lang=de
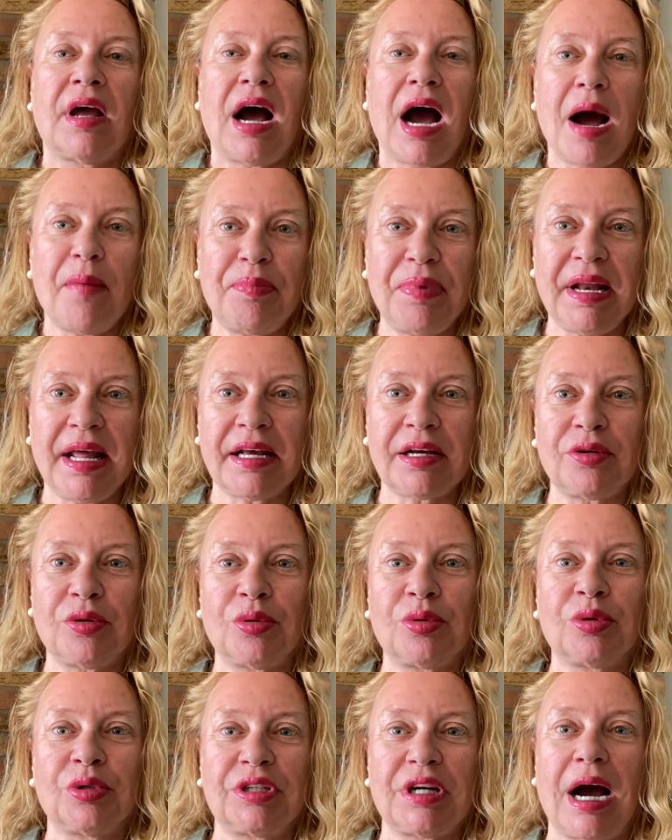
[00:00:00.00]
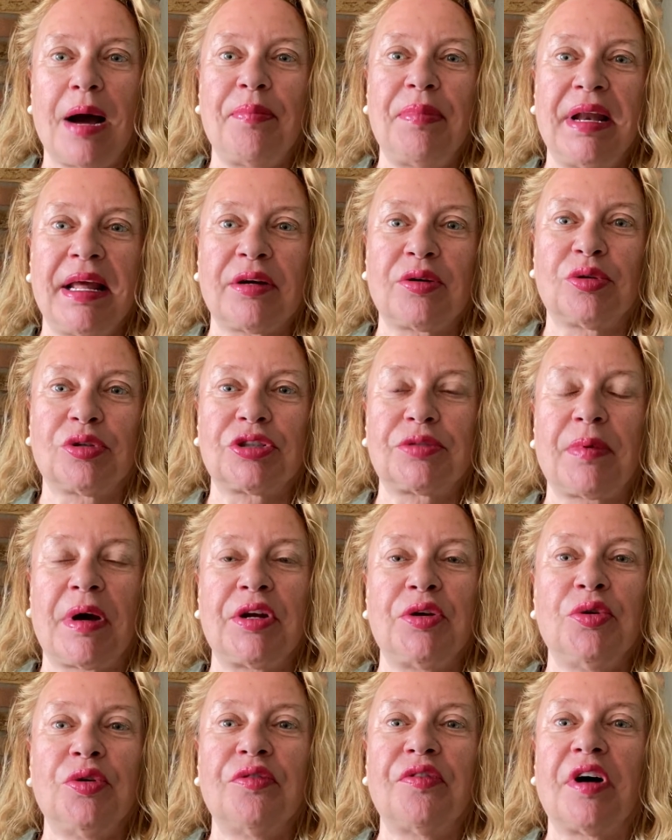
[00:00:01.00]
Ablenkung und
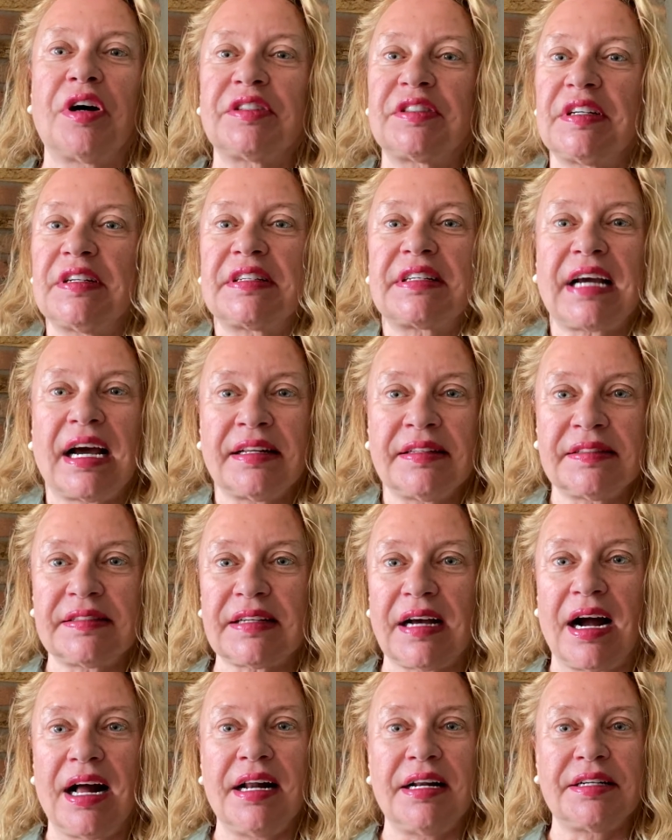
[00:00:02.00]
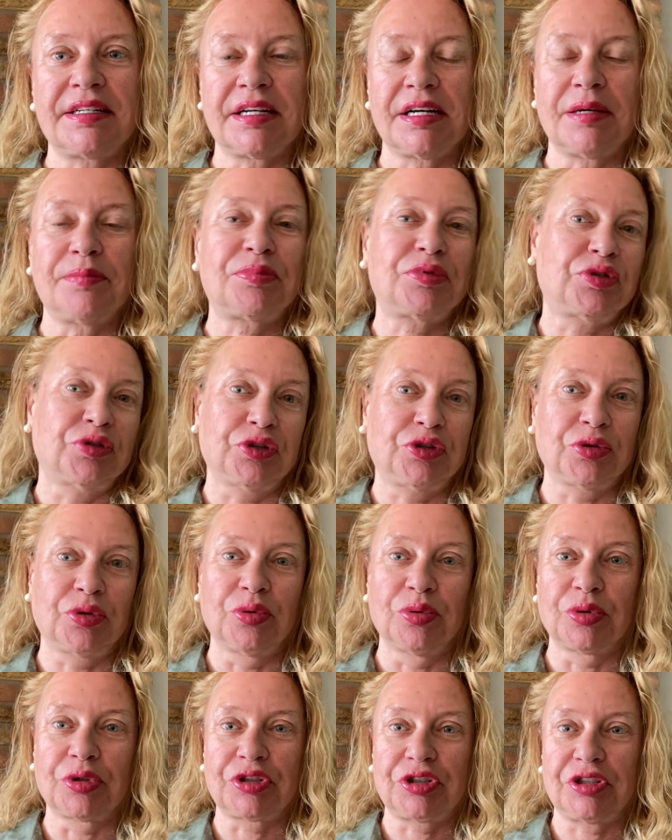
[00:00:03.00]
Ablenkungsmanöver sind ganz alte
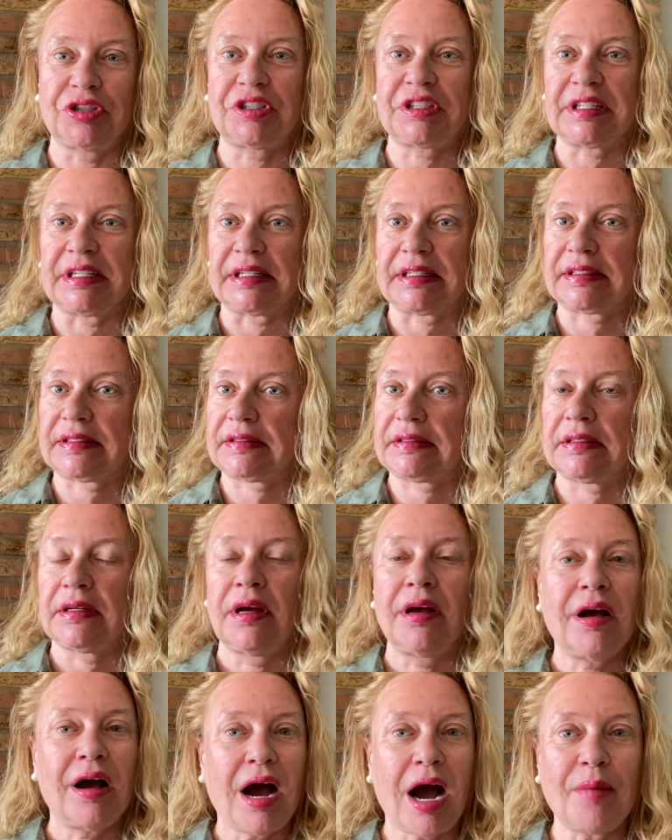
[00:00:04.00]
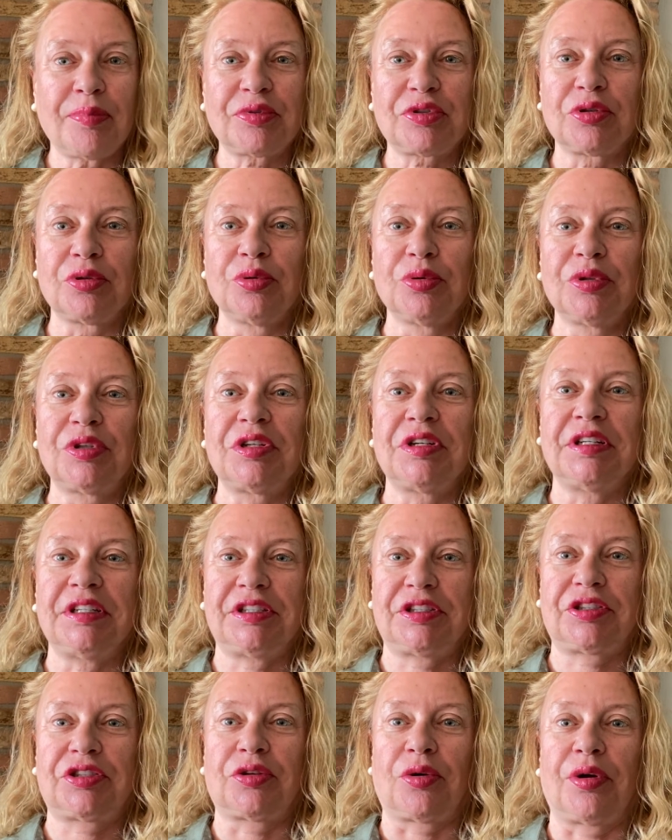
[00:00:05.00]
psychologische Tricks. Absolut
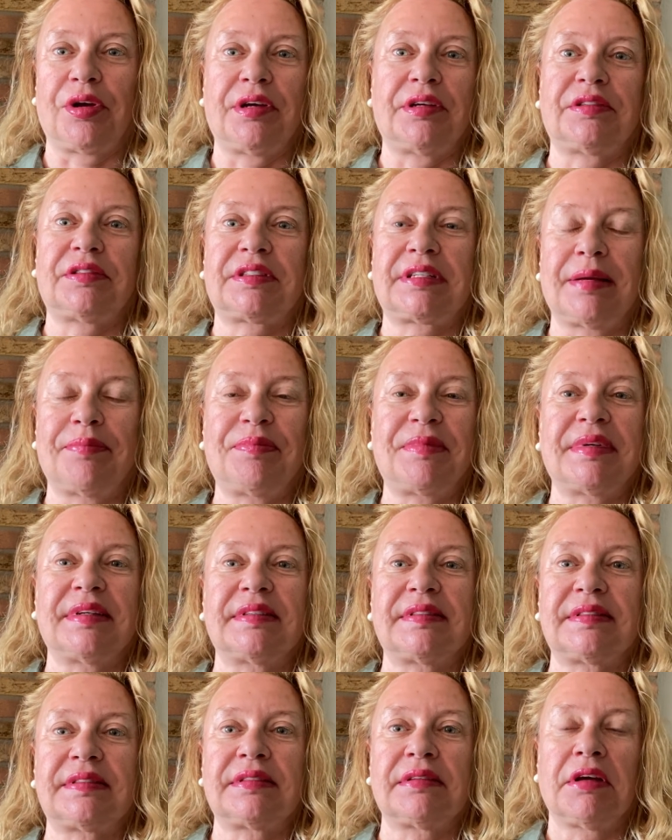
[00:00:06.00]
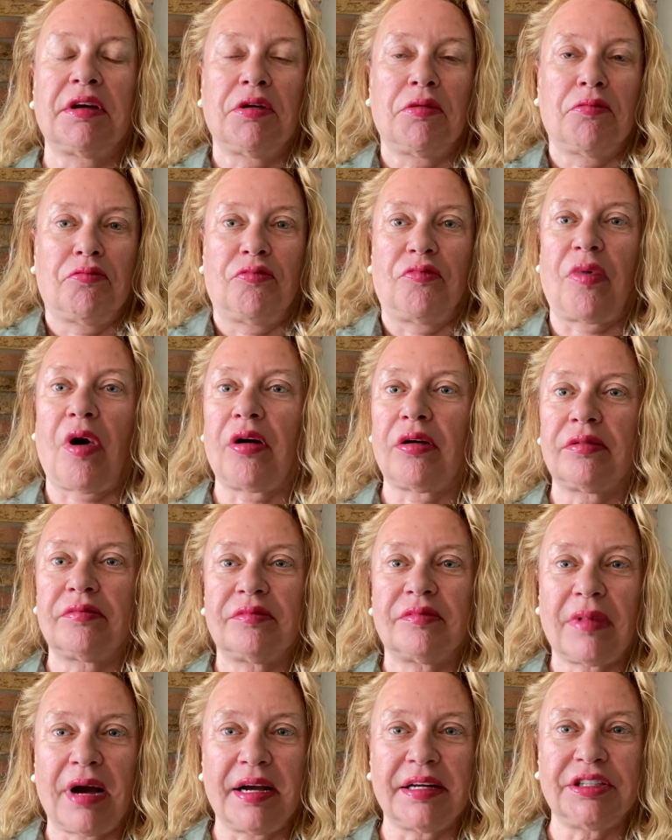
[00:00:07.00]
nichts Neues. Gibt es boah,
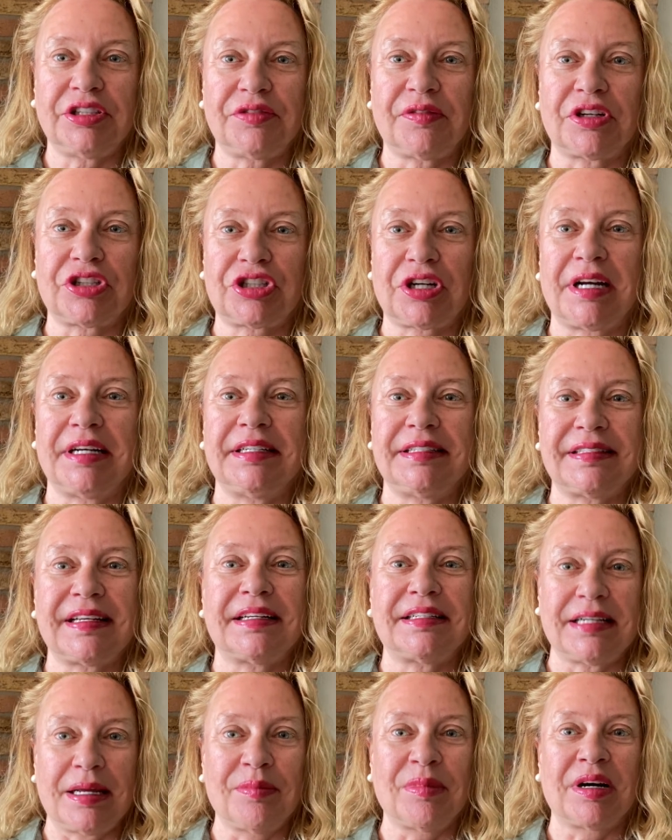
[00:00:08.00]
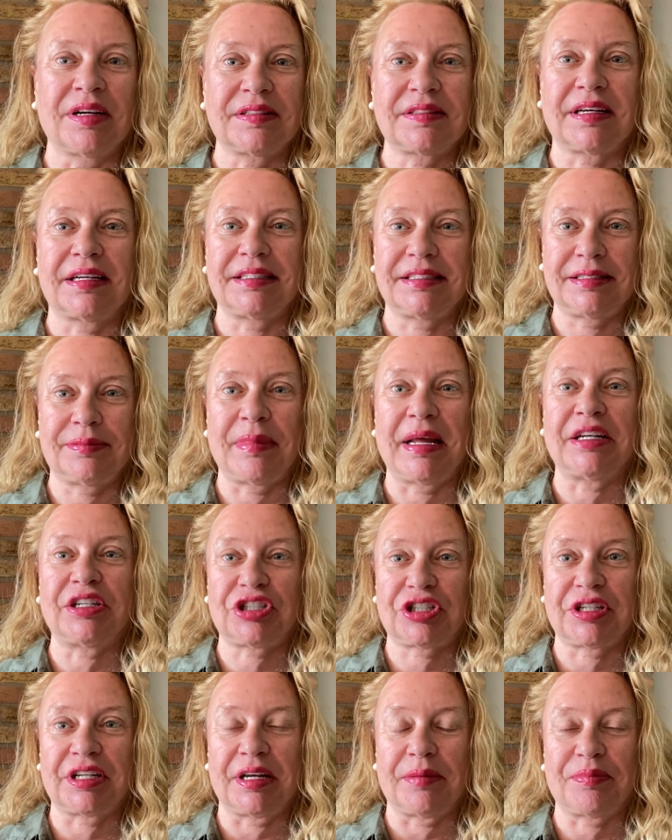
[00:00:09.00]
eigentlich wahrscheinlich seit immer, seit es
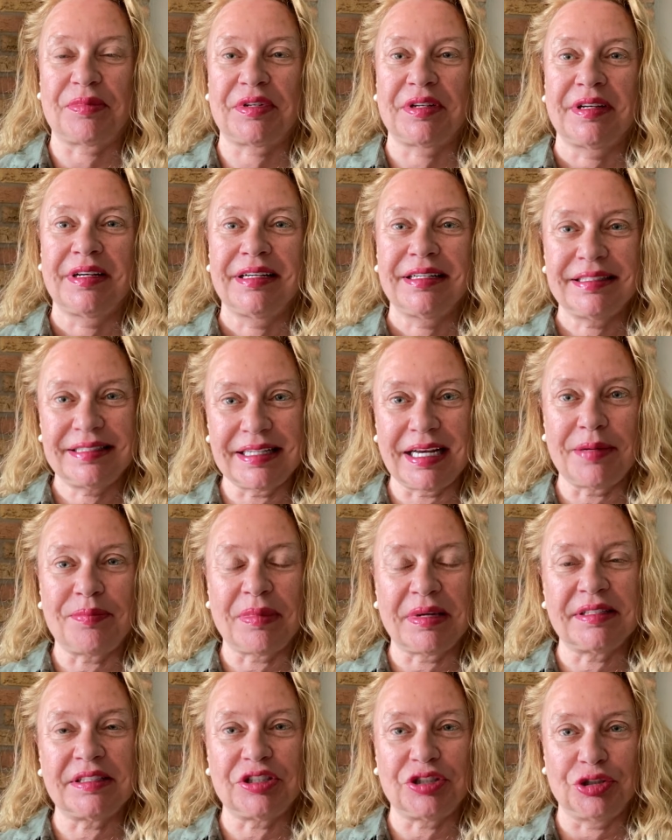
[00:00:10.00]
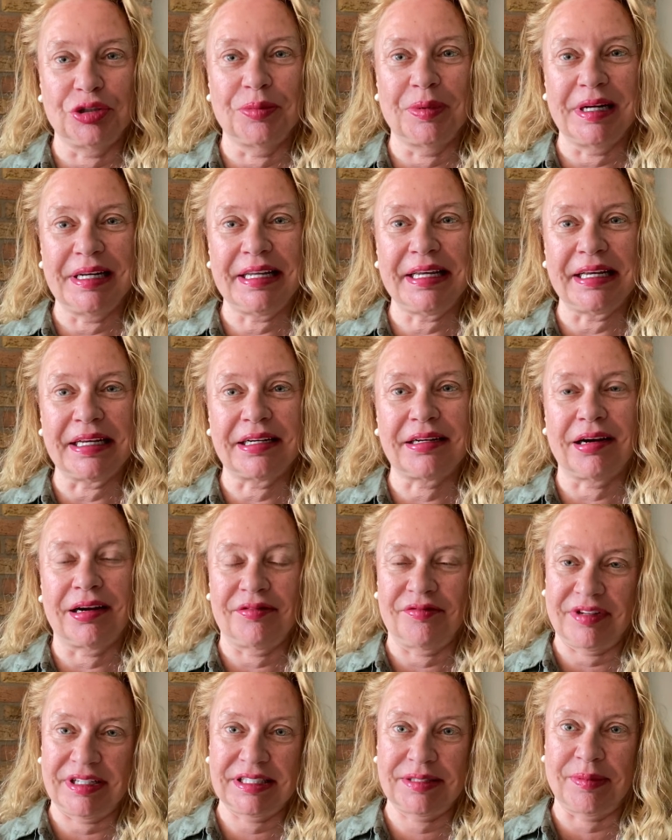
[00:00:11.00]
Menschen gibt, seit man sich überlegen
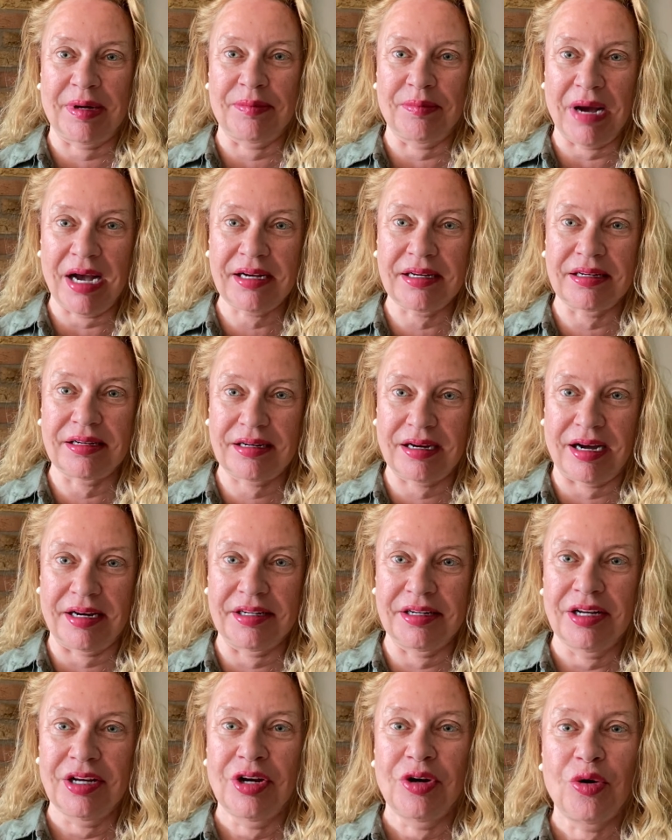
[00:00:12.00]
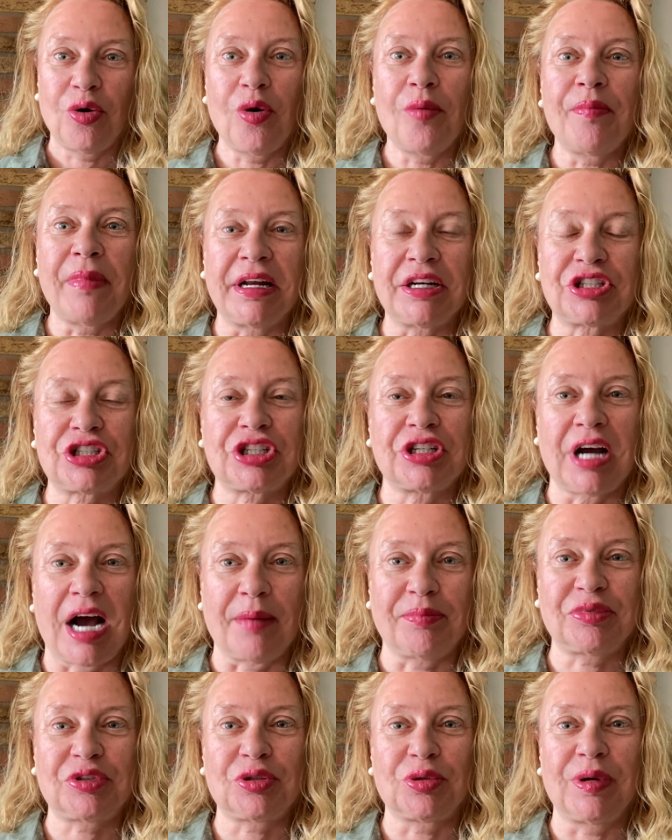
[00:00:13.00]
kann, was man machen kann, um Menschen
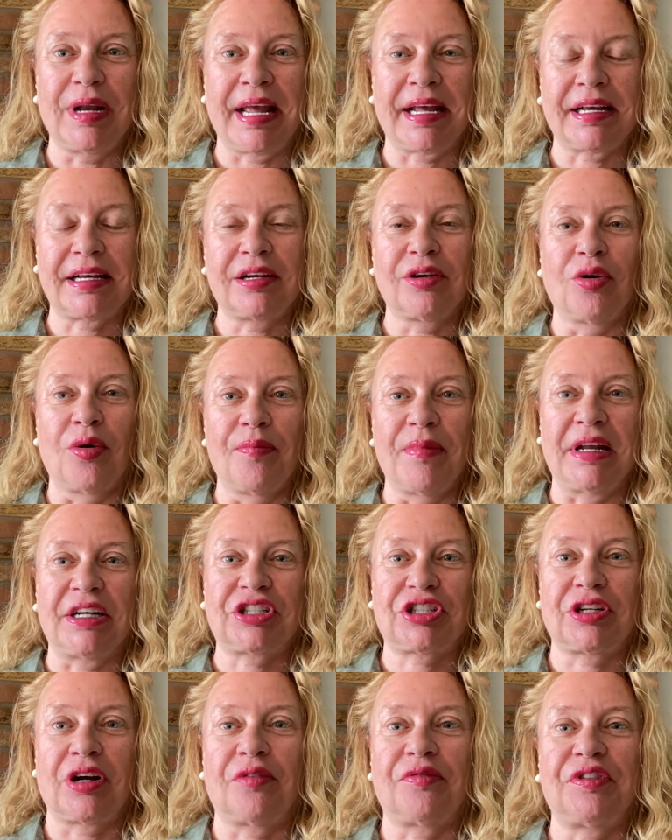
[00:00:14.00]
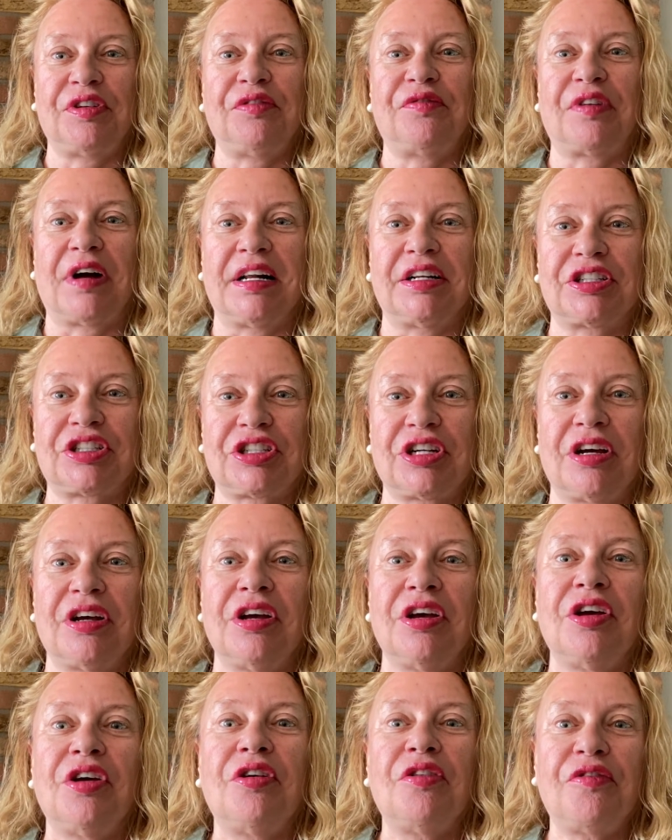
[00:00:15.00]
abzulenken, um Menschen auf die falsche
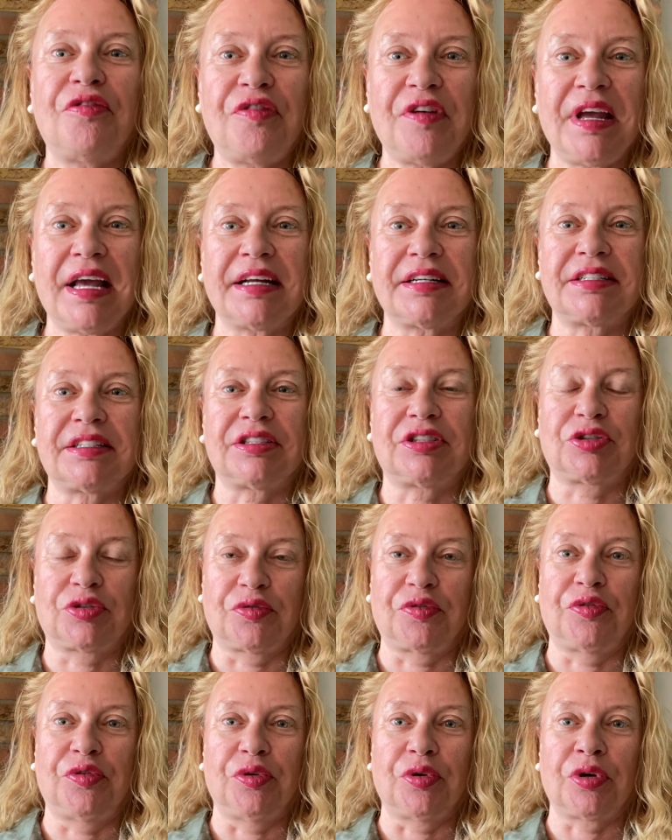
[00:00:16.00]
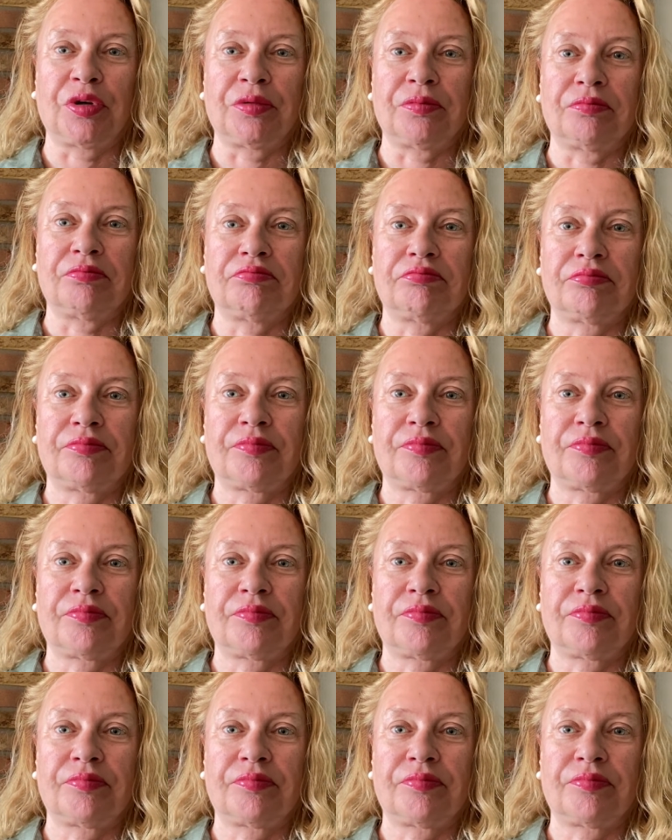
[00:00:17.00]
Fährte zu führen.